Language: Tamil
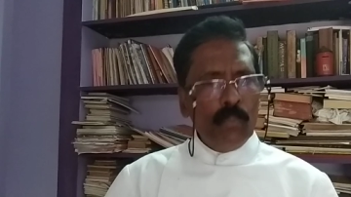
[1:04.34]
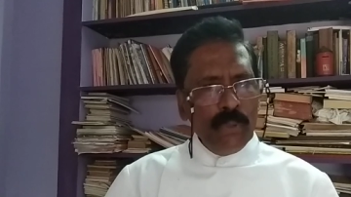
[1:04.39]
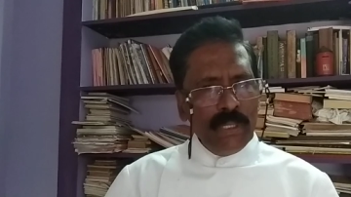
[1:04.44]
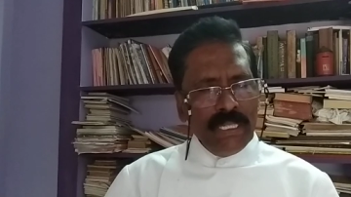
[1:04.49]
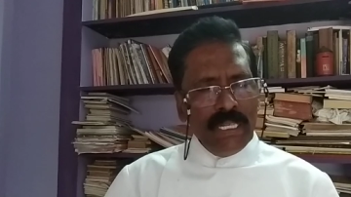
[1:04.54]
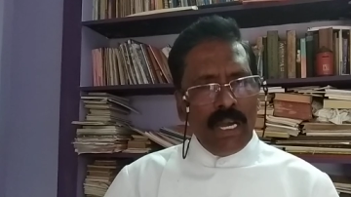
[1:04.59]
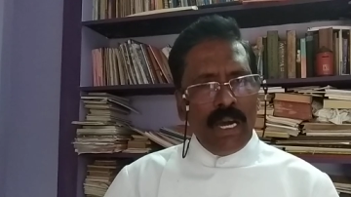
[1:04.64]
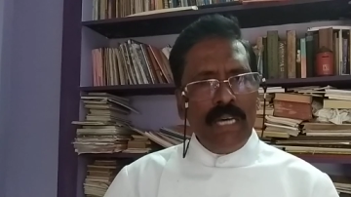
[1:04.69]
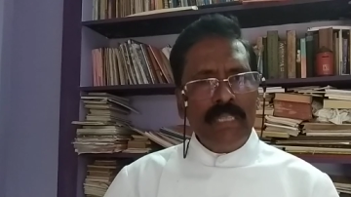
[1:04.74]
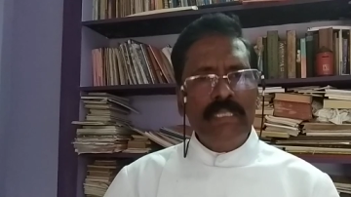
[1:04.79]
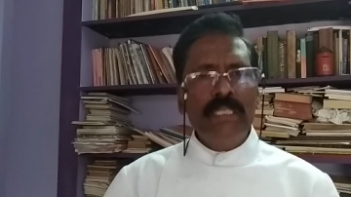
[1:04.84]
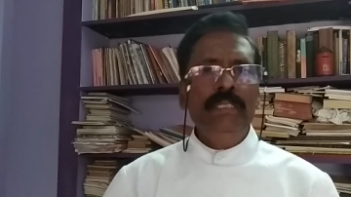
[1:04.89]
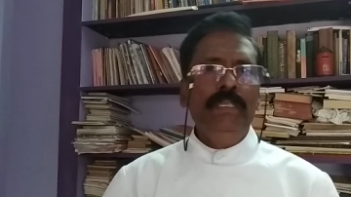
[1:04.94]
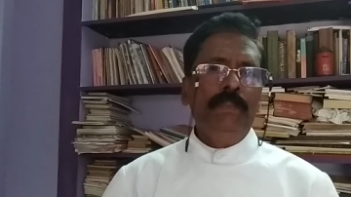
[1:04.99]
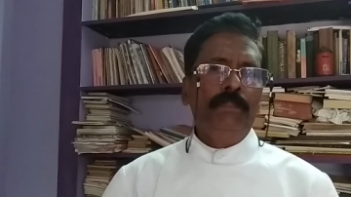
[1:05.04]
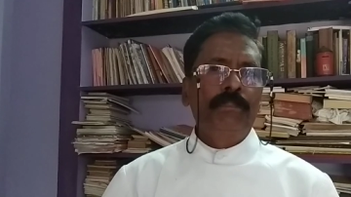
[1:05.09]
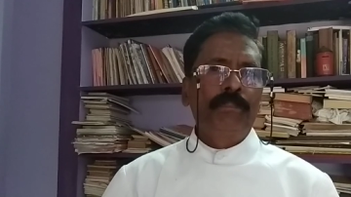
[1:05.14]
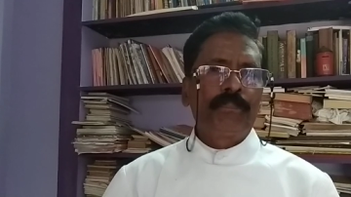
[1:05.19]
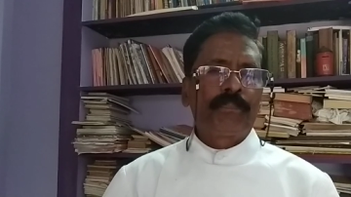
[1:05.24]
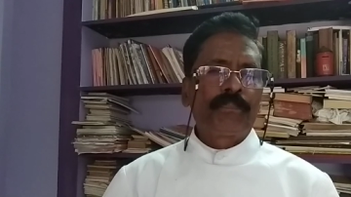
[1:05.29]
முடியாது
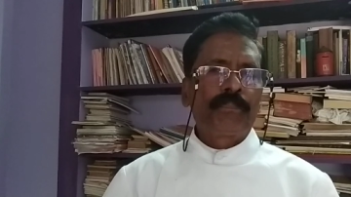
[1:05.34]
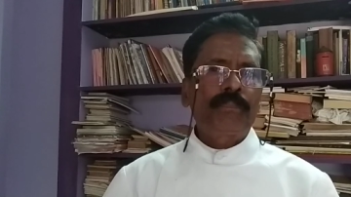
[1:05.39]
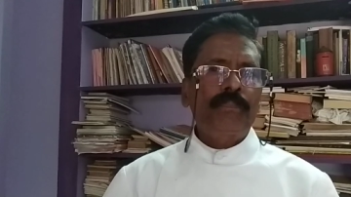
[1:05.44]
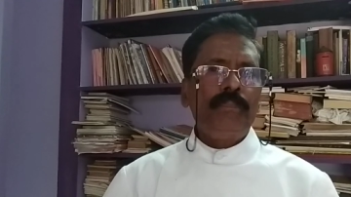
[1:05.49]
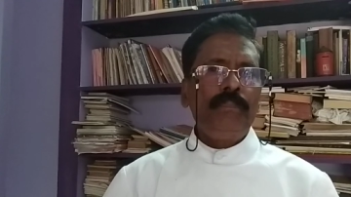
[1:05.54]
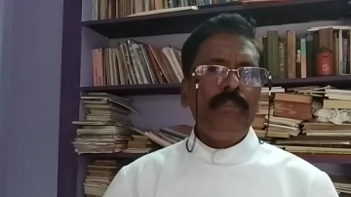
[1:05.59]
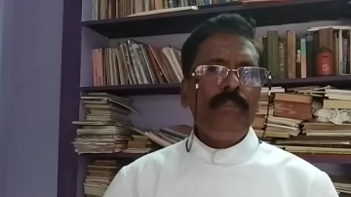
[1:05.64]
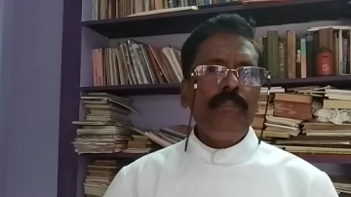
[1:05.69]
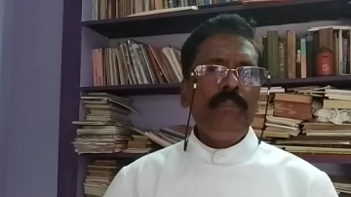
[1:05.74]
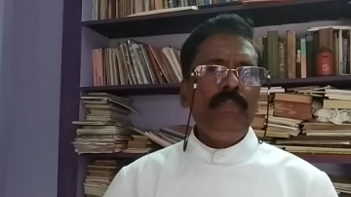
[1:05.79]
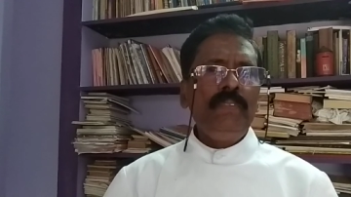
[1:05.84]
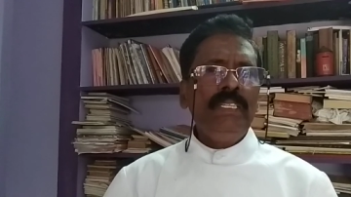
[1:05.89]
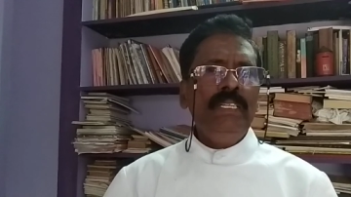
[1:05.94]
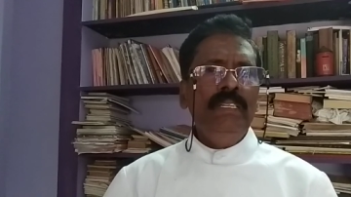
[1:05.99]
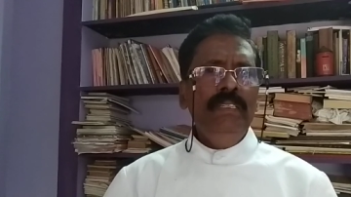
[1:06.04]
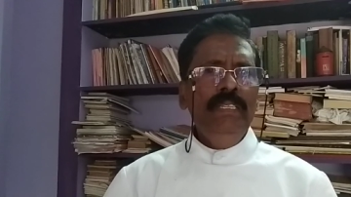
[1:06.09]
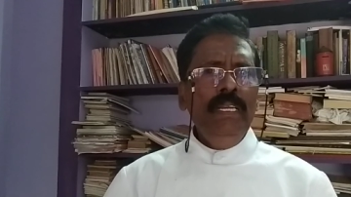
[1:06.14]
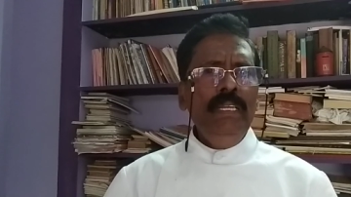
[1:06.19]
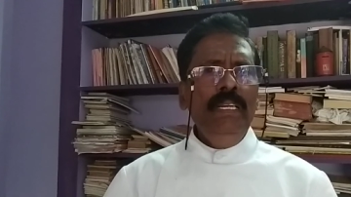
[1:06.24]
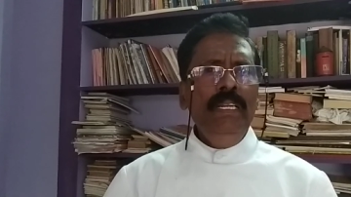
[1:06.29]

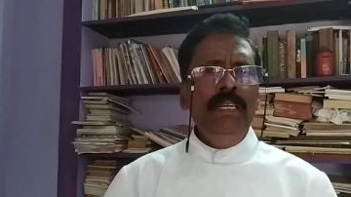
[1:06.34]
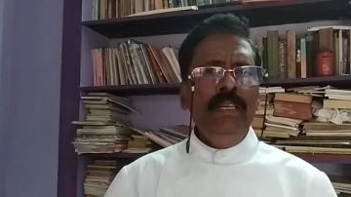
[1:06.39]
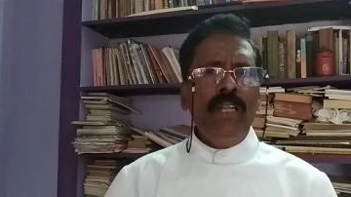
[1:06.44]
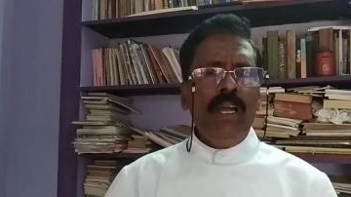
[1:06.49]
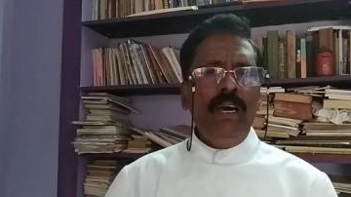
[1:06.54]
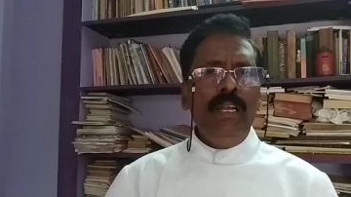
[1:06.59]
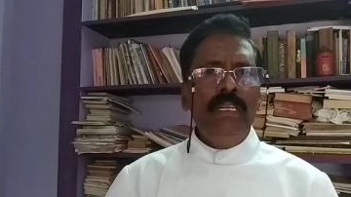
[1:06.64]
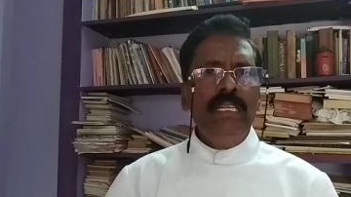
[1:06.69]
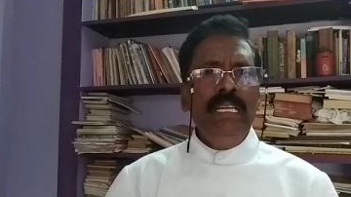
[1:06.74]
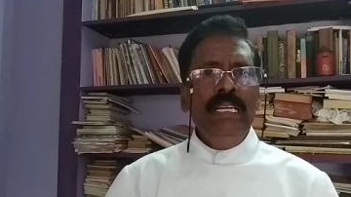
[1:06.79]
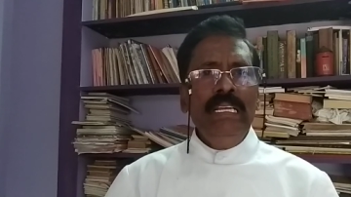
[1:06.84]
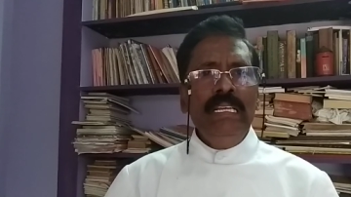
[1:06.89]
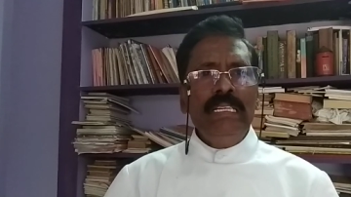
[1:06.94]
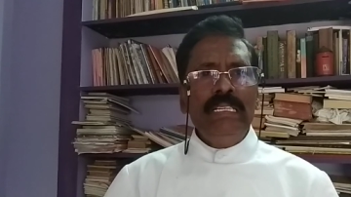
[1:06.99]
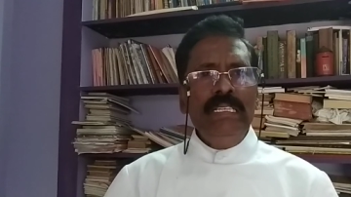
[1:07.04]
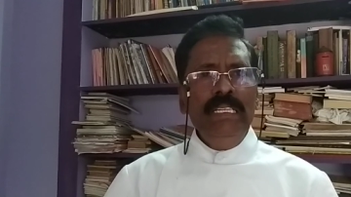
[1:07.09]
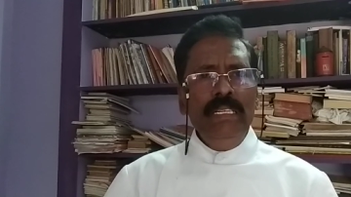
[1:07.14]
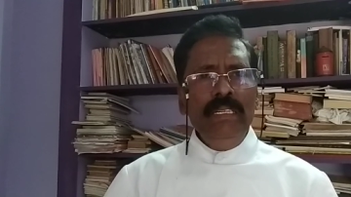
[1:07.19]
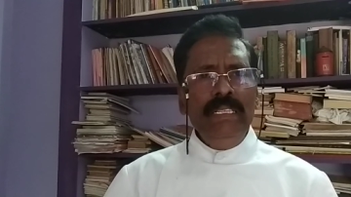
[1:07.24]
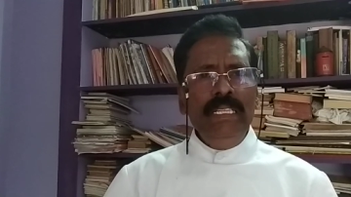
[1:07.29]
ஏனென்றால்
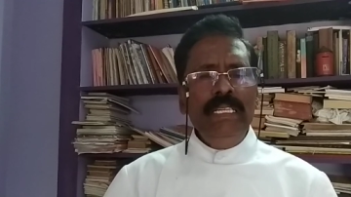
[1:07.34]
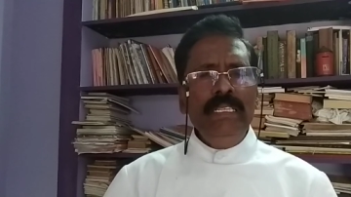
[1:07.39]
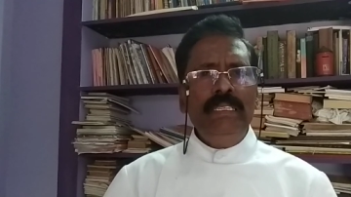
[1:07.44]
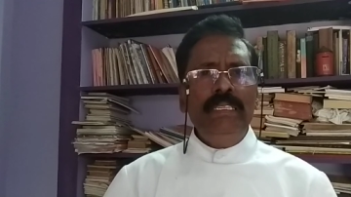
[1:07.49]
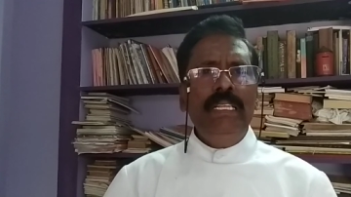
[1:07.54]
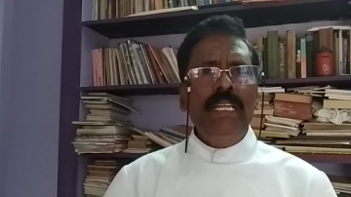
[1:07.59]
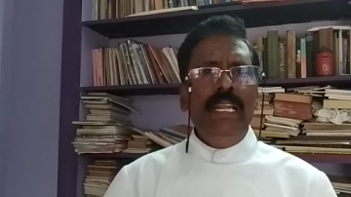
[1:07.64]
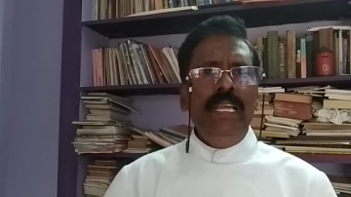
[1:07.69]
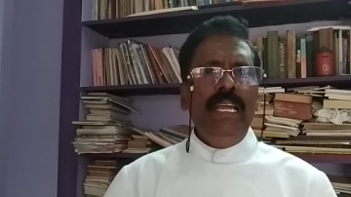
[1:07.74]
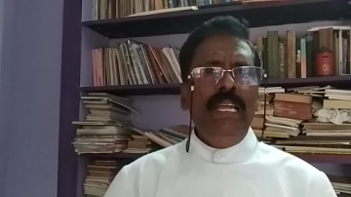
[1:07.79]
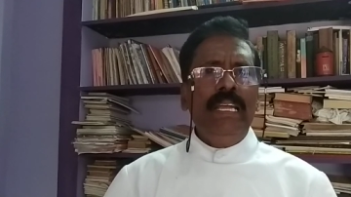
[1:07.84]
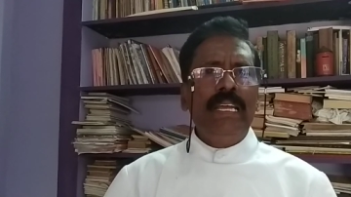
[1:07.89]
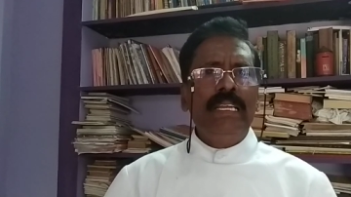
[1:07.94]
இருதயத்தில